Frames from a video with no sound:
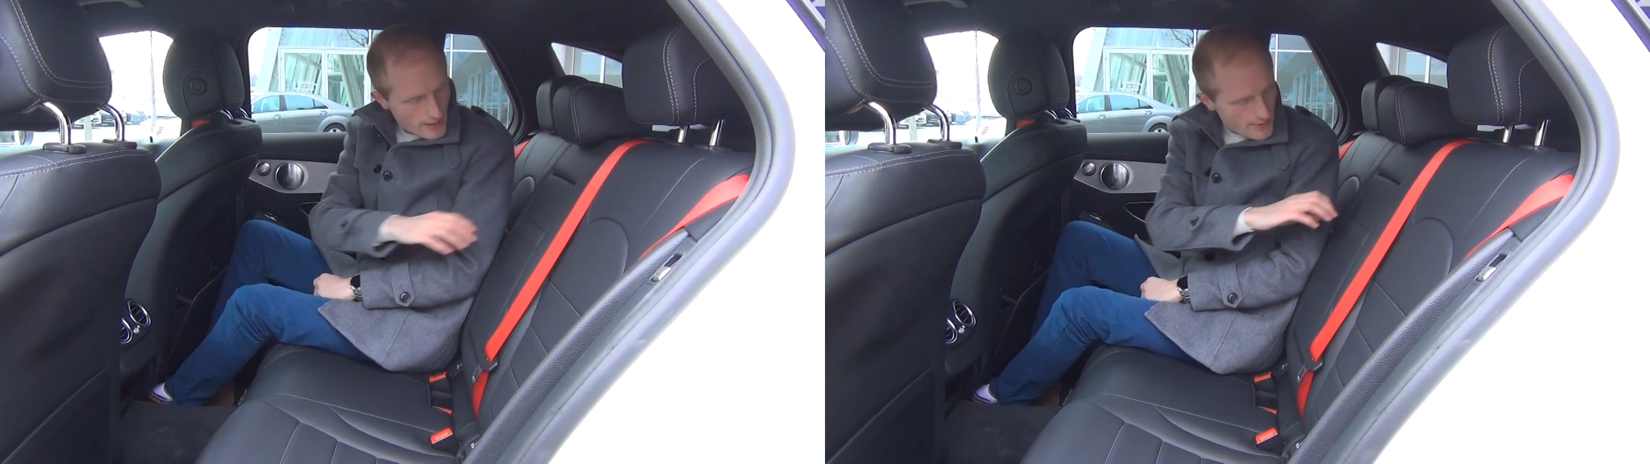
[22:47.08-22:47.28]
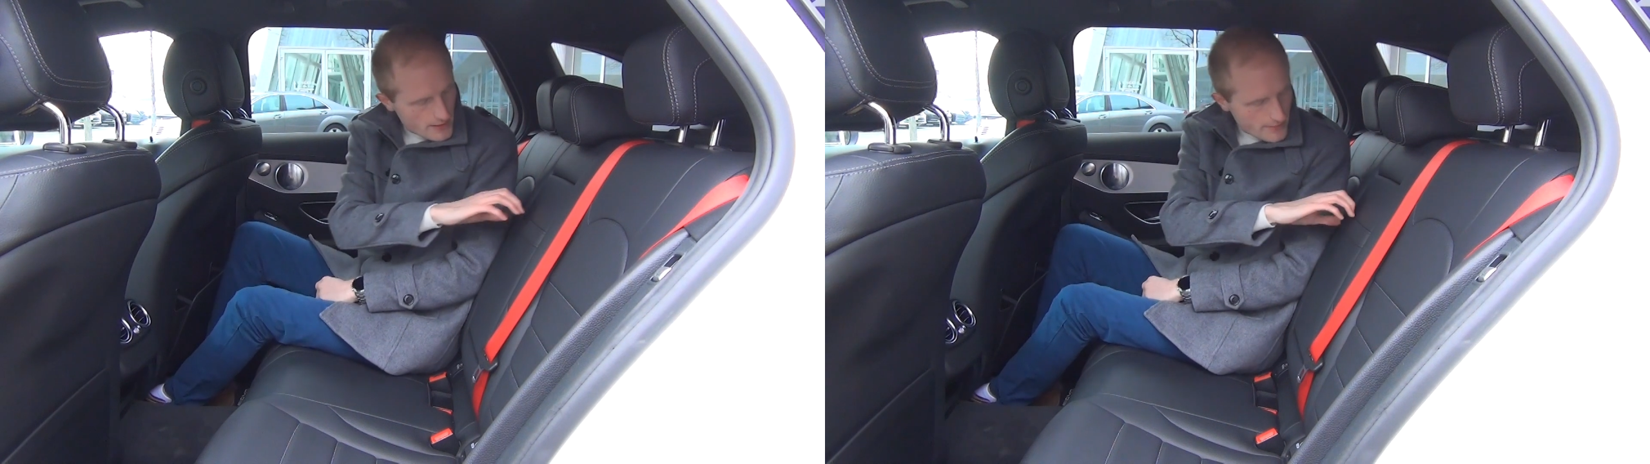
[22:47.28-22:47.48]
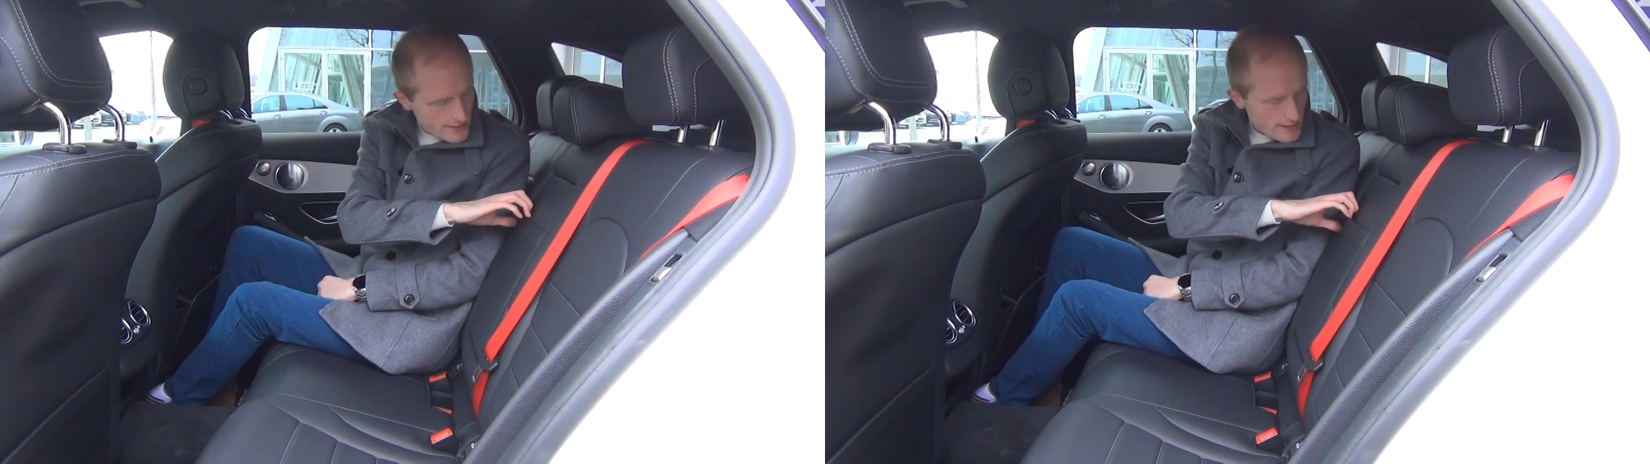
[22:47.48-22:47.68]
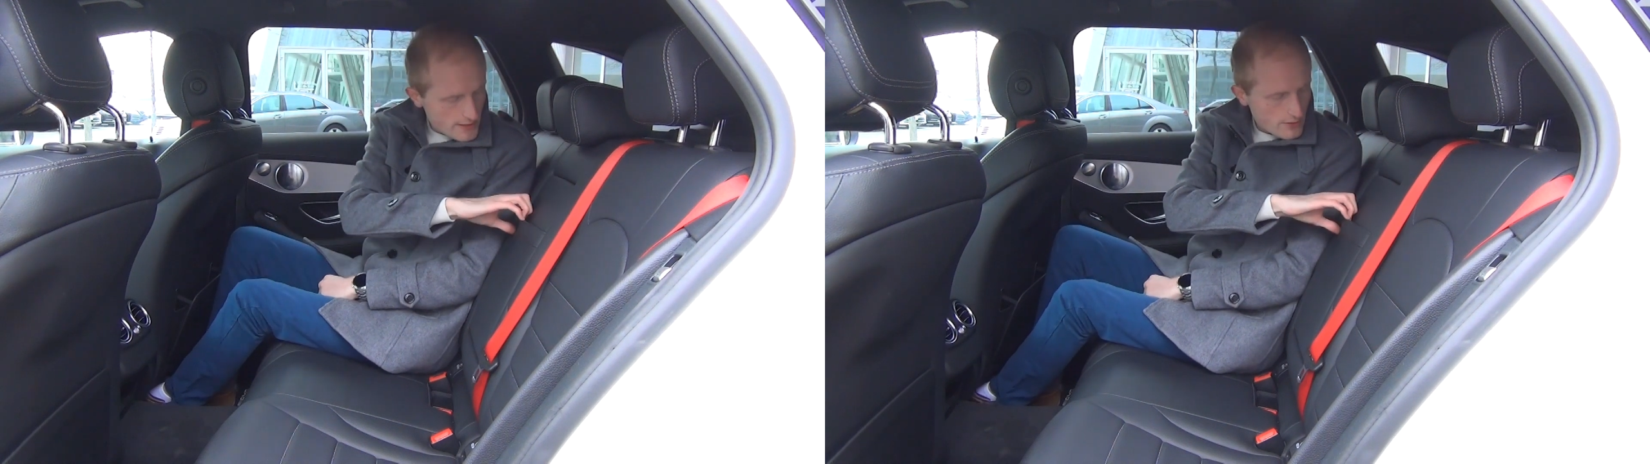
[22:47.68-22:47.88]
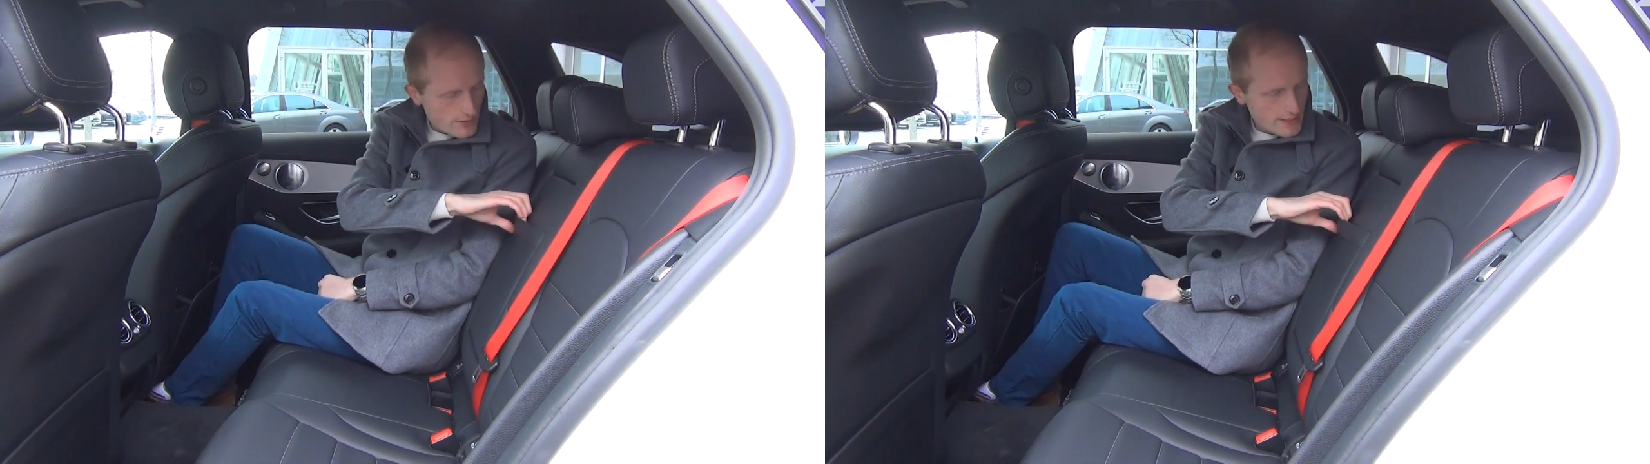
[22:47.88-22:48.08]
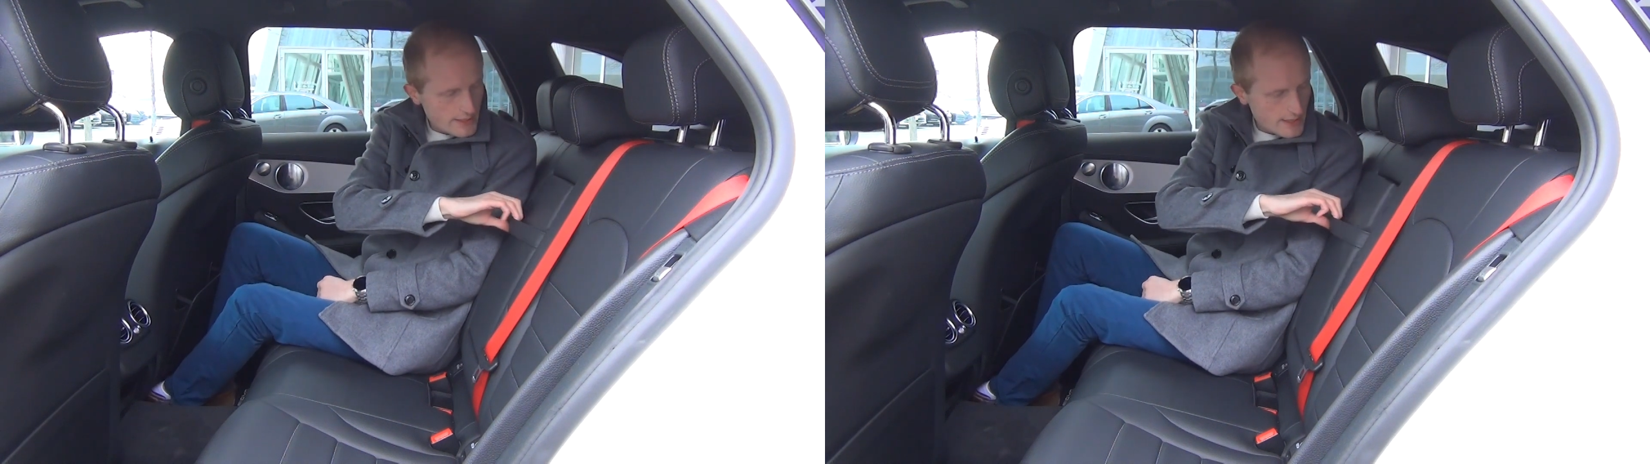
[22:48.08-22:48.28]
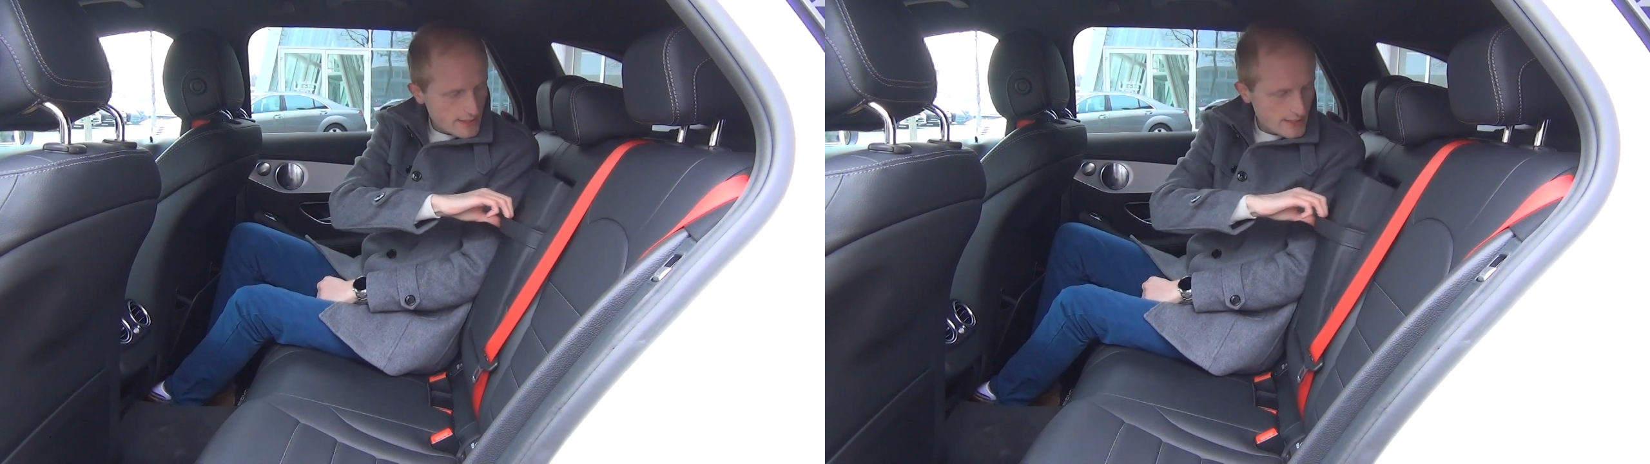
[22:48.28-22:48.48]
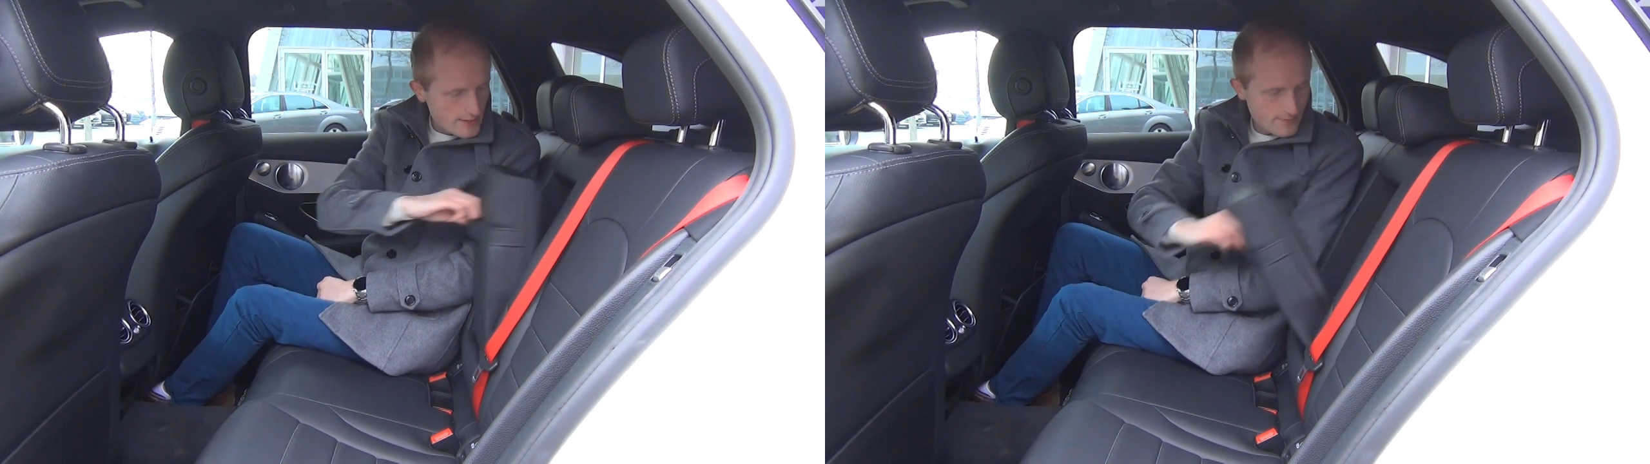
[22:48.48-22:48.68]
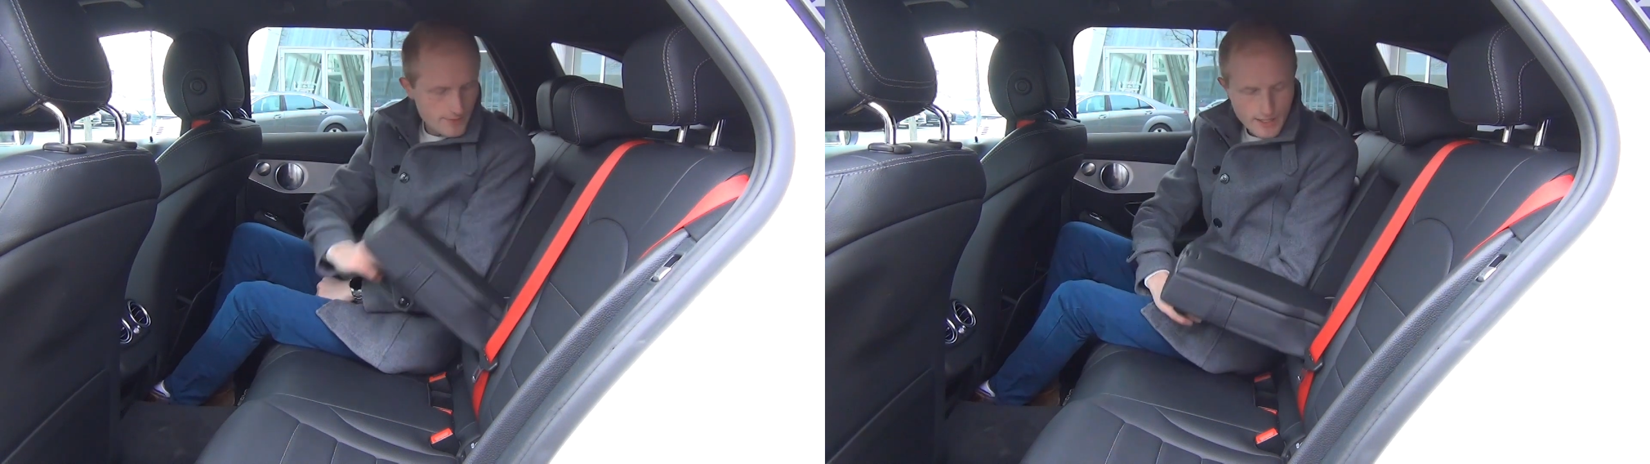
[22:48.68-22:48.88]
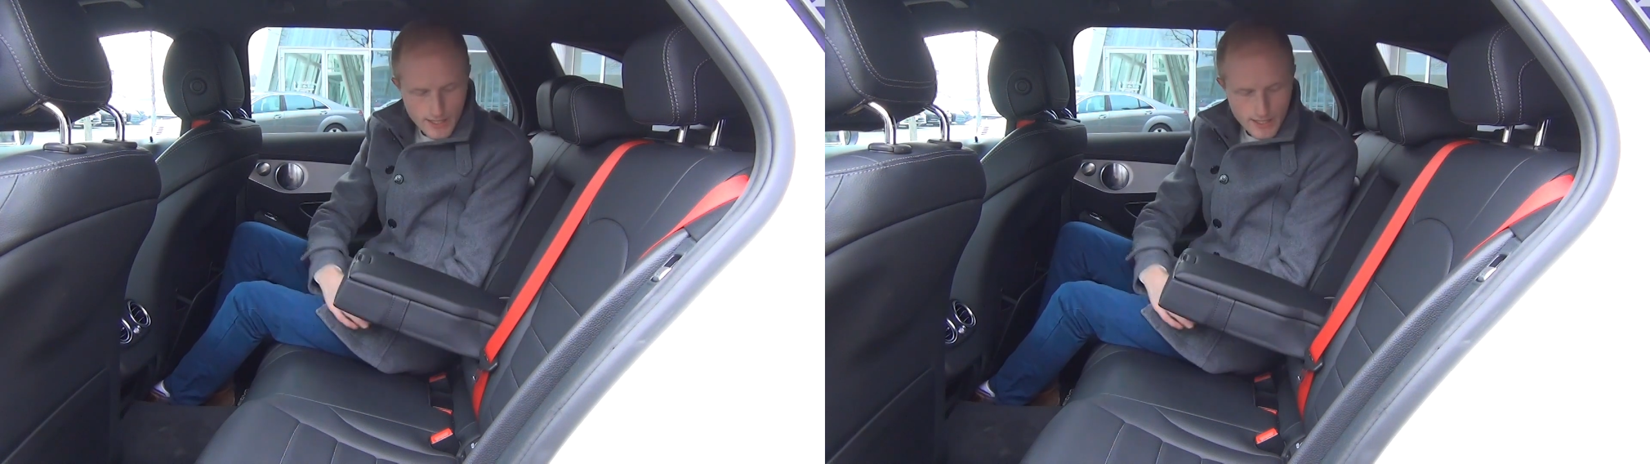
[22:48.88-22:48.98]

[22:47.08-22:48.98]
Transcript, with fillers: haben in der Mitte dann noch hier ähm,